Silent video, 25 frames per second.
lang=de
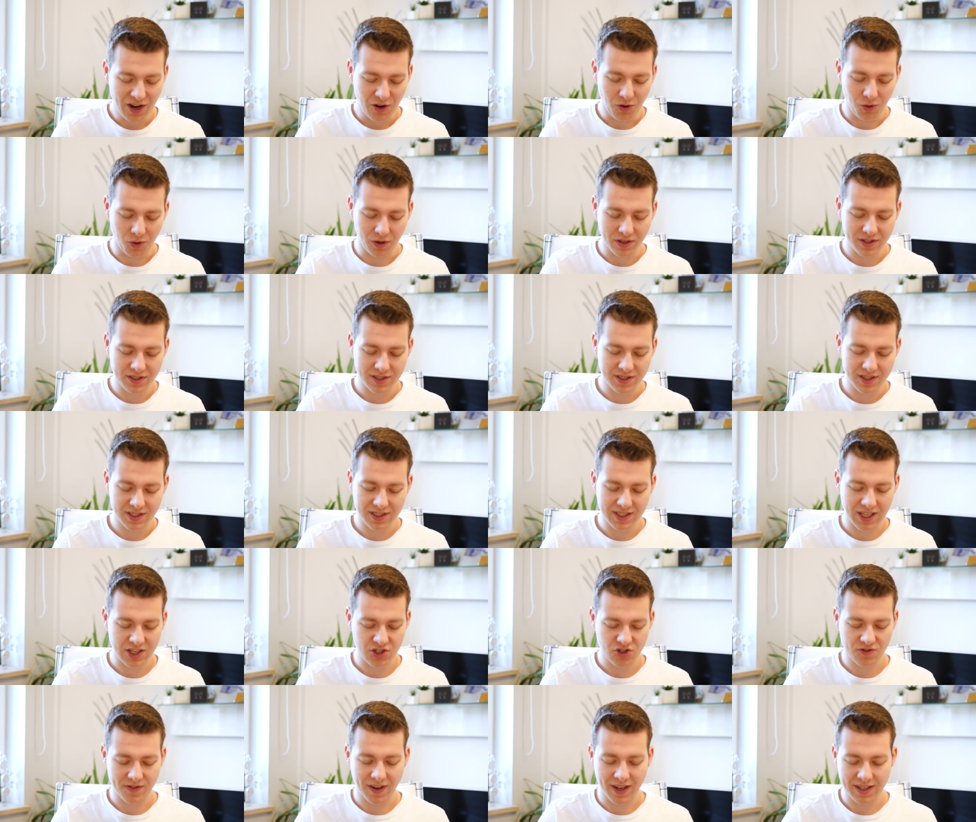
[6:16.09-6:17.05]
Und
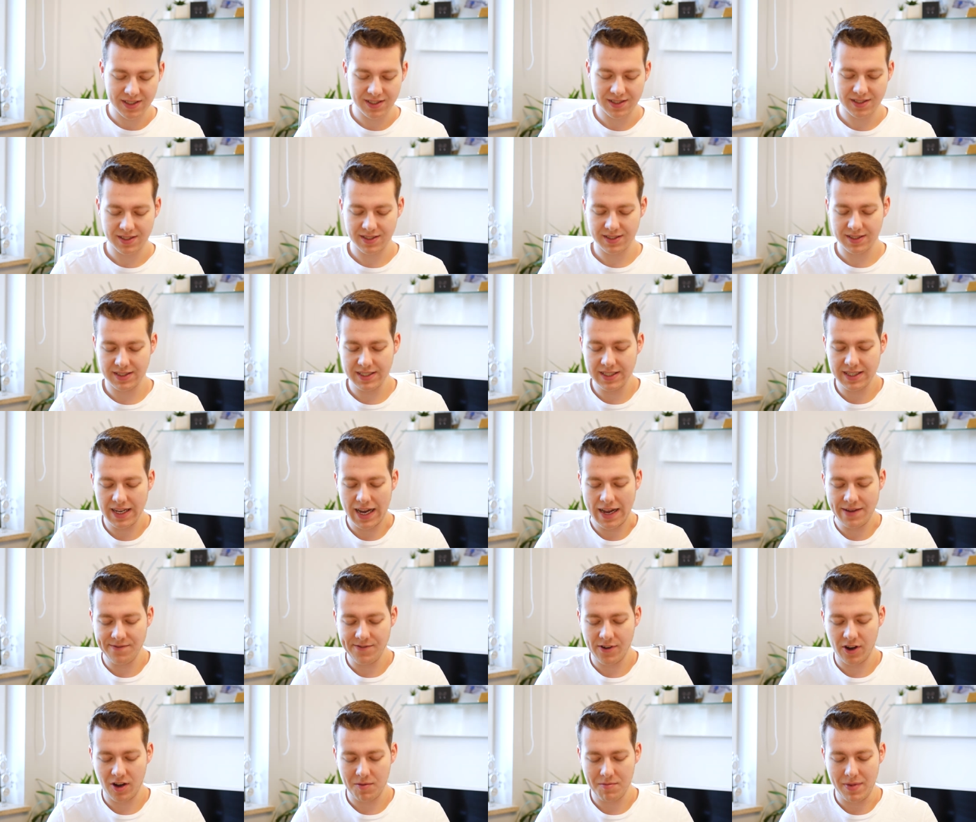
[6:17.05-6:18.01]
das Schwarz sieht
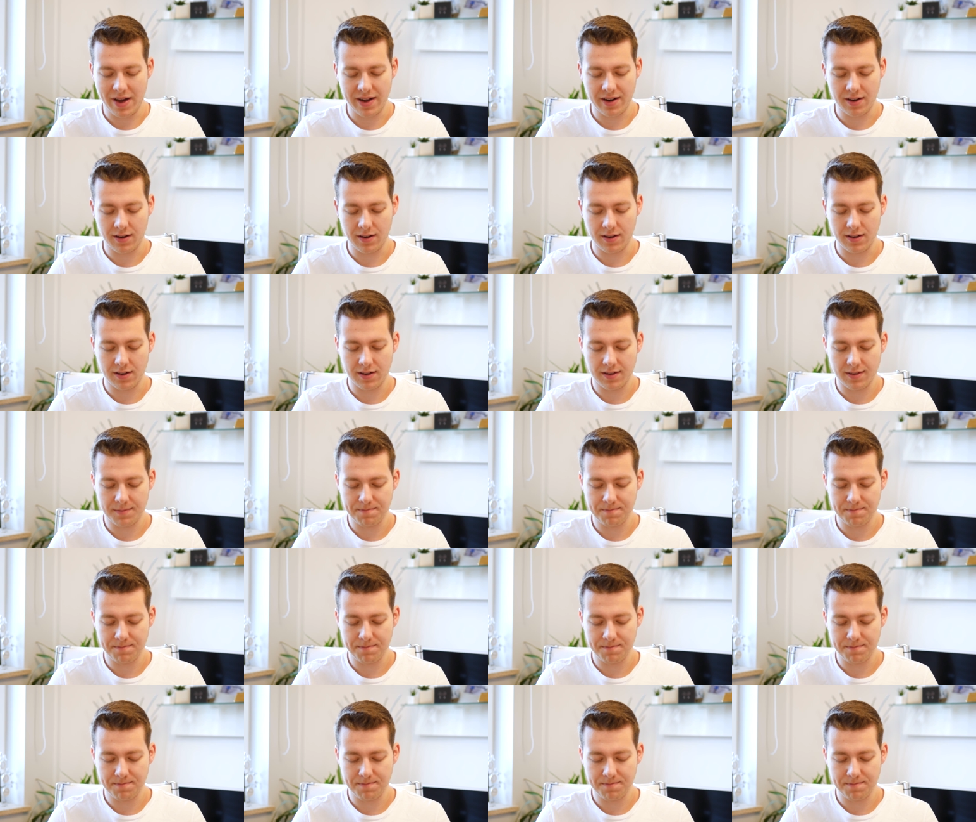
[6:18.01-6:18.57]
einfach in meiner